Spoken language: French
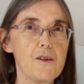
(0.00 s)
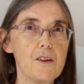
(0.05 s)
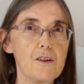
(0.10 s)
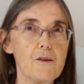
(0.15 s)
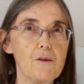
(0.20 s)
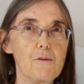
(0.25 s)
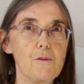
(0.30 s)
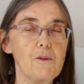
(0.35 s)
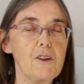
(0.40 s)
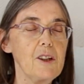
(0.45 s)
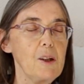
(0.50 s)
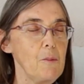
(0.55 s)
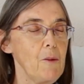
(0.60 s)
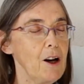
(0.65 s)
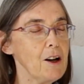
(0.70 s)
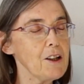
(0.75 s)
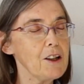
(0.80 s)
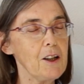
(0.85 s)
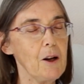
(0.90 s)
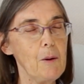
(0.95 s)
C'est une
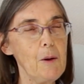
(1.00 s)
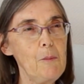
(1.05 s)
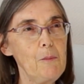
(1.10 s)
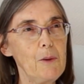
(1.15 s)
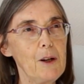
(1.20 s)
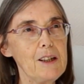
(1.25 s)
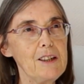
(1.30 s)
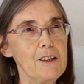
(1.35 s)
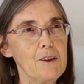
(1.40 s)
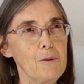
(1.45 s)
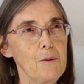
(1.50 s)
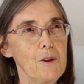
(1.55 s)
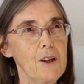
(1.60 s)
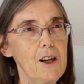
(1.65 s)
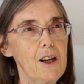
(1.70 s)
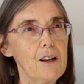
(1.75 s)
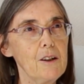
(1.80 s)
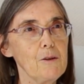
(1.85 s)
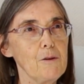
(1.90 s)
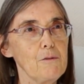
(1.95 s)
démarche quand même
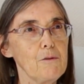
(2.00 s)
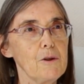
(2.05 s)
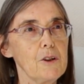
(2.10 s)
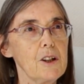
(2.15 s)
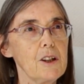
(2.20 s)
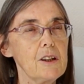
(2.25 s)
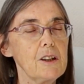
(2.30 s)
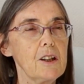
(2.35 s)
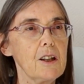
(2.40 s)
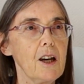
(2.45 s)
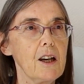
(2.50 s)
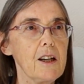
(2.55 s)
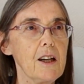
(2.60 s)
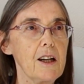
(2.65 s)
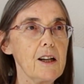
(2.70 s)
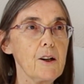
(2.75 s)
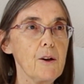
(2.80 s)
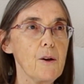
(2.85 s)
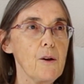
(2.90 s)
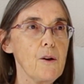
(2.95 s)
particulière de venir dire à
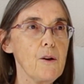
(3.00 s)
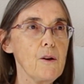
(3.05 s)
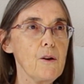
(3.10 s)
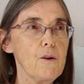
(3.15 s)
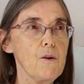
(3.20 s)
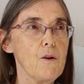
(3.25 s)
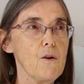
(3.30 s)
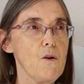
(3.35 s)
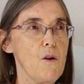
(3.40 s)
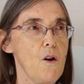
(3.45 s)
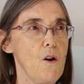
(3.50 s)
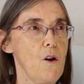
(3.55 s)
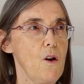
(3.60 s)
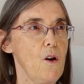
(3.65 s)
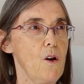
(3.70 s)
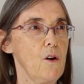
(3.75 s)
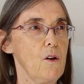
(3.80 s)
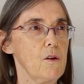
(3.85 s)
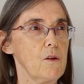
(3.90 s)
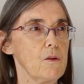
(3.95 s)
quelqu'un
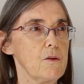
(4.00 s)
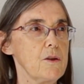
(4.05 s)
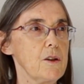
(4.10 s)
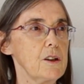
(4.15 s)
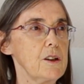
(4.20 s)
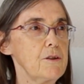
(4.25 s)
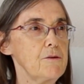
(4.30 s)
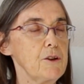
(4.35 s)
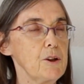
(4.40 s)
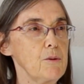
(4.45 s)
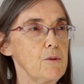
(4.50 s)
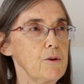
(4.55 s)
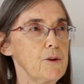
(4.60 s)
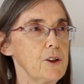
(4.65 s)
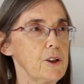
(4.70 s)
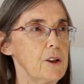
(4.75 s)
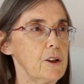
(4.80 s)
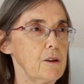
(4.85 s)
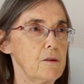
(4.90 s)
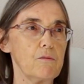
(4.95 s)
ses
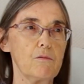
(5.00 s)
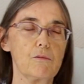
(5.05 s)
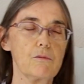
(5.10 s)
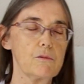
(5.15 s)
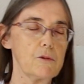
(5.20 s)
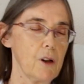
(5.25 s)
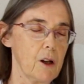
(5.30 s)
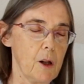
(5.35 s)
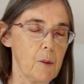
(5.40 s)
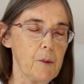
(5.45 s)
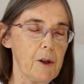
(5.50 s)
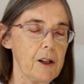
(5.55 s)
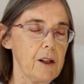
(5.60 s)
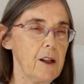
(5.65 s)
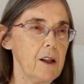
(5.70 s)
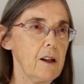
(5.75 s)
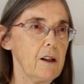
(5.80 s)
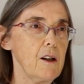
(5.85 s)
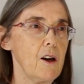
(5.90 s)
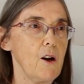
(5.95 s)
difficultés dans la
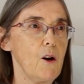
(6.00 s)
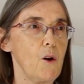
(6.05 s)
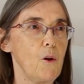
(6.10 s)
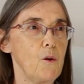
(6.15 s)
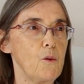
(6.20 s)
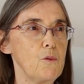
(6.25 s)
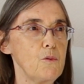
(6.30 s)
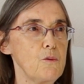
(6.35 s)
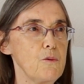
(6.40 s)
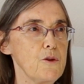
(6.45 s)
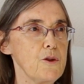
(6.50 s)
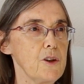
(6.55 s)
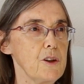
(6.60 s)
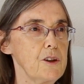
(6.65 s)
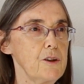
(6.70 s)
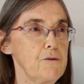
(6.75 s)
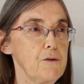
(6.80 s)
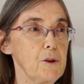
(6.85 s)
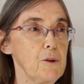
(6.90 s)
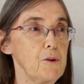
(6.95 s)
prière, ou ses
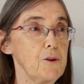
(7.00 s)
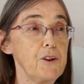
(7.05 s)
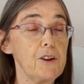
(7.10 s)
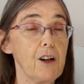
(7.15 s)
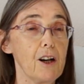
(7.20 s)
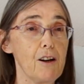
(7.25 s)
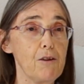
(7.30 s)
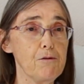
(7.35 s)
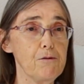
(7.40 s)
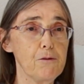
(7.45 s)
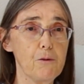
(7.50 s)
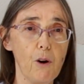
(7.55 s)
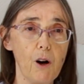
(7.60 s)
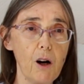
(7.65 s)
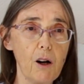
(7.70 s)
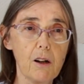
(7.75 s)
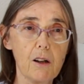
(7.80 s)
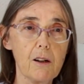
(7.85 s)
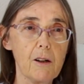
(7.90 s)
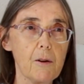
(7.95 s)
difficultés dans la
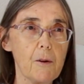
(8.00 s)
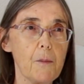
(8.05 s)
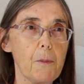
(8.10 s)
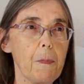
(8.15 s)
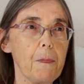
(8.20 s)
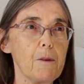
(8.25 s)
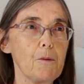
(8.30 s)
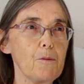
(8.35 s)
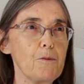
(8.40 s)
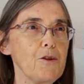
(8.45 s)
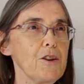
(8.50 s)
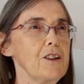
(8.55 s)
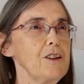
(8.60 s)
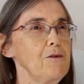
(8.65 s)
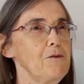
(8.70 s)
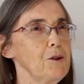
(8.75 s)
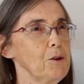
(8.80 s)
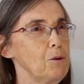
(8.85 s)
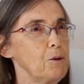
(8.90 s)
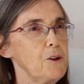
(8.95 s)
foi, ou ses
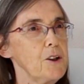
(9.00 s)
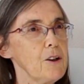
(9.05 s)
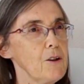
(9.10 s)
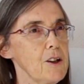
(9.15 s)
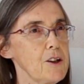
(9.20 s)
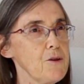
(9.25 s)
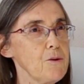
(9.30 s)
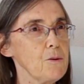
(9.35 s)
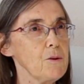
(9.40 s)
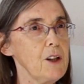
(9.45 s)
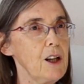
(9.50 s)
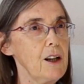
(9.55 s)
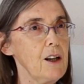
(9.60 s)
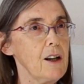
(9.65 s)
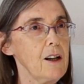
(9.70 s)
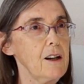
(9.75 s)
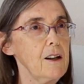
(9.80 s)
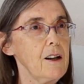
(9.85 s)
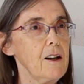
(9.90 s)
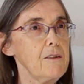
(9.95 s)
difficultés
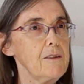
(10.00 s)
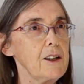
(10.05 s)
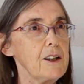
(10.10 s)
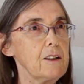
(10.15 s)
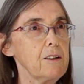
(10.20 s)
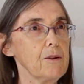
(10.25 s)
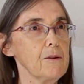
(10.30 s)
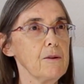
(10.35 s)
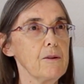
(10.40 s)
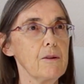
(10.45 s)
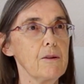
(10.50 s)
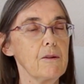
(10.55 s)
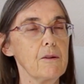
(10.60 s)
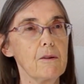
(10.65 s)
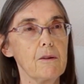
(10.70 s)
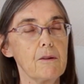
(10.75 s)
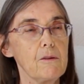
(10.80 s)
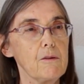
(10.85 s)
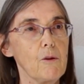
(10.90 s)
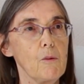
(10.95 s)
relationnelles hein, avec
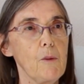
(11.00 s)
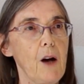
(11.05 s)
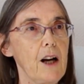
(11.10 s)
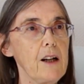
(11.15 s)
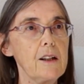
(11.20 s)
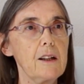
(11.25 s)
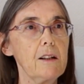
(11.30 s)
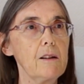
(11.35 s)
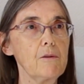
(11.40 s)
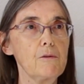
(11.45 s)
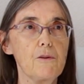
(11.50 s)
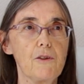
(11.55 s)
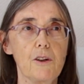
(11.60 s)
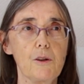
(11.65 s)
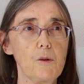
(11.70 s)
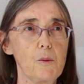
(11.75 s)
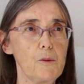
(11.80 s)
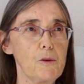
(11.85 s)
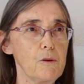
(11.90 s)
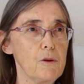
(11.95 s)
euh, son mari ou sa
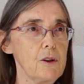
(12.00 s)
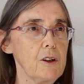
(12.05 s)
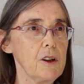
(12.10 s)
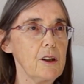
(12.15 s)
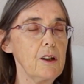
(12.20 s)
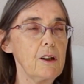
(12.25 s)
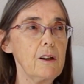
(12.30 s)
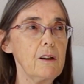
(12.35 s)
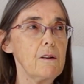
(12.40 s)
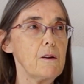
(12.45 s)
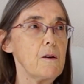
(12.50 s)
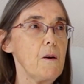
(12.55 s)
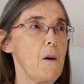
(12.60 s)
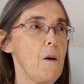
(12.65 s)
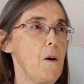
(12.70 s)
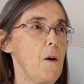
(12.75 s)
communauté, euh,